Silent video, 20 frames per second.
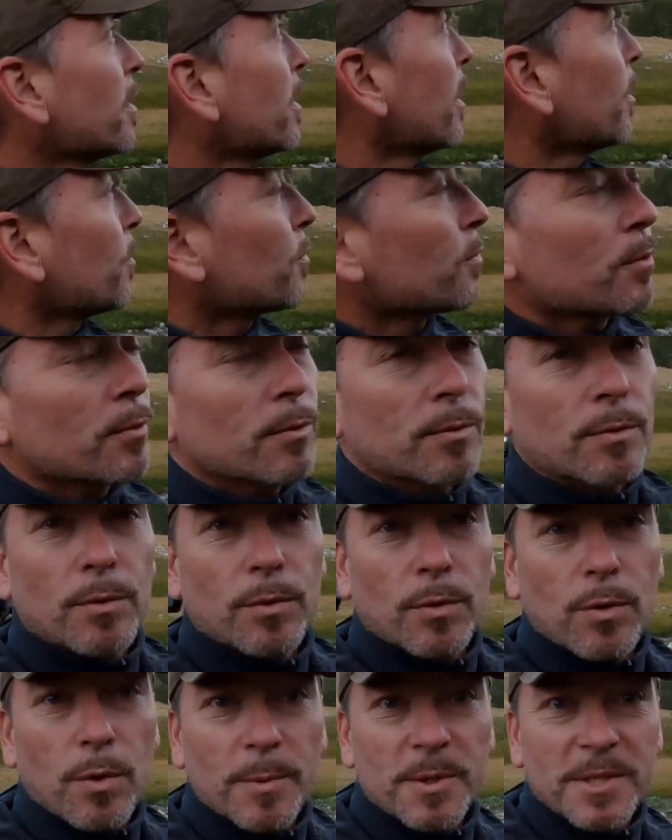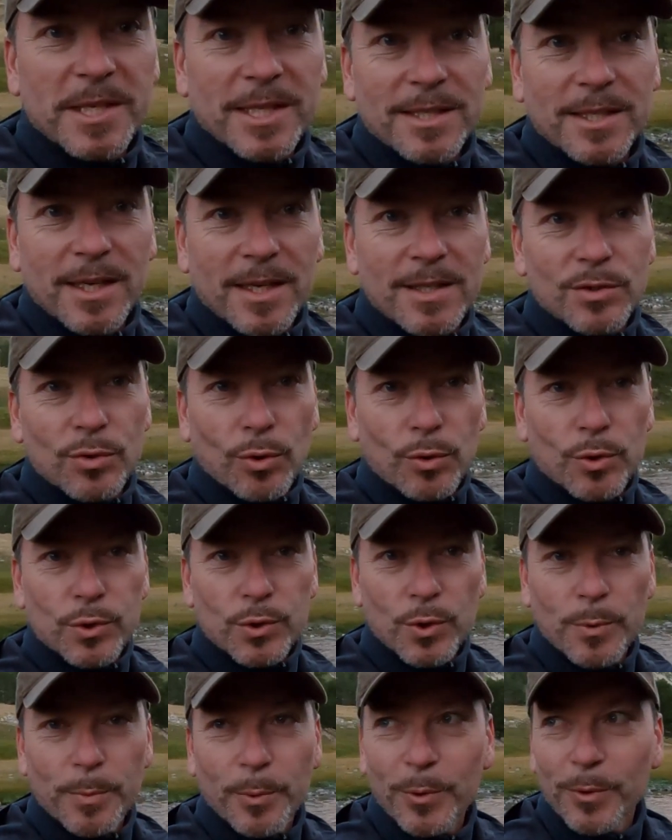là, on, commence à tirer sur le
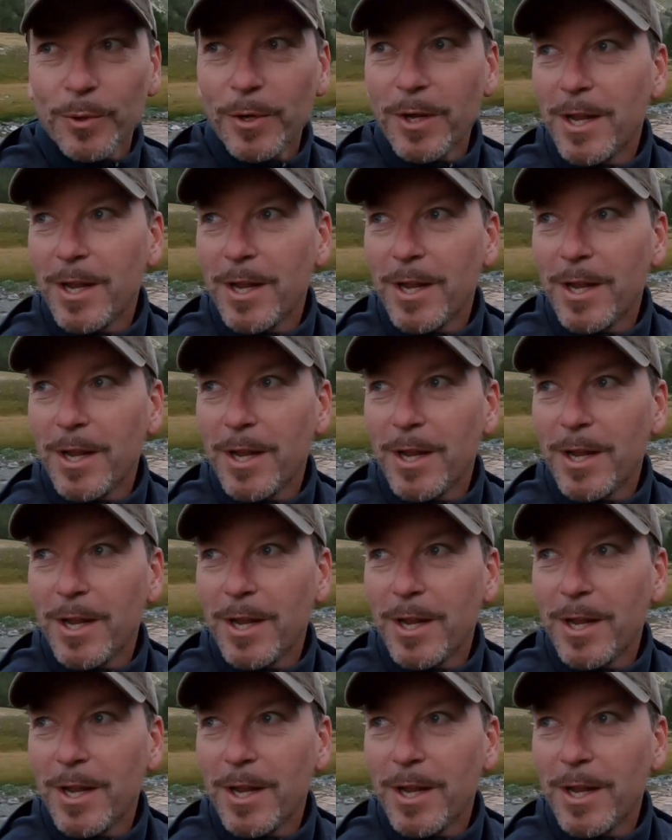saumon.